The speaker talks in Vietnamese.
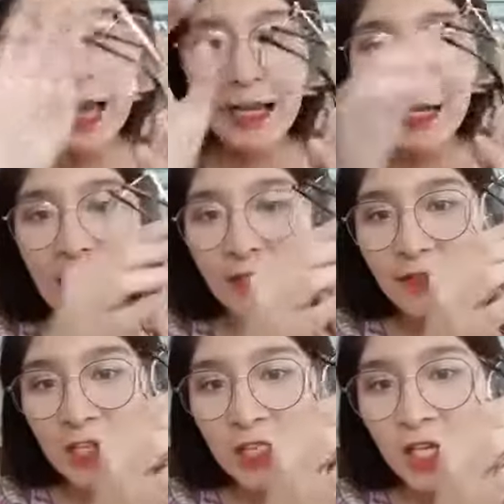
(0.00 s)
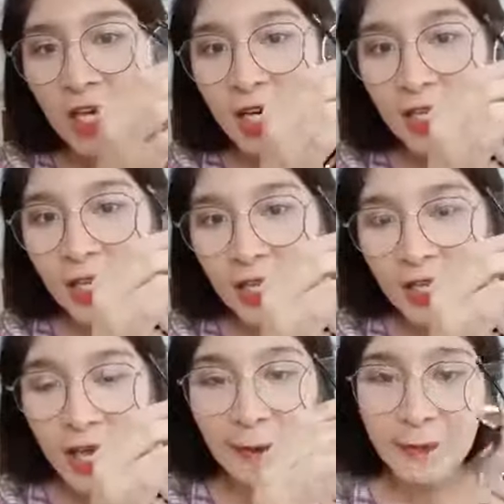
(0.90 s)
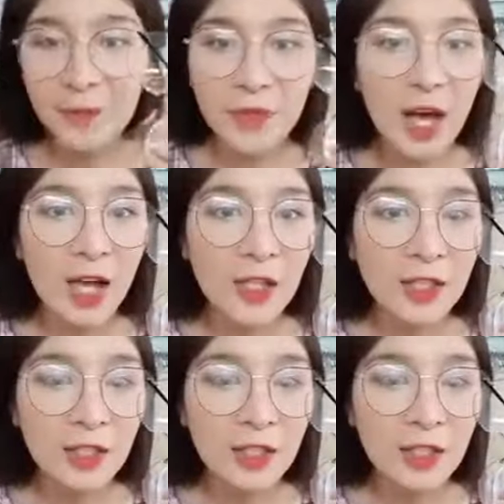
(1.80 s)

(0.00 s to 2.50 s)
khác là khác cái phần chân kính này nè cả nhà đó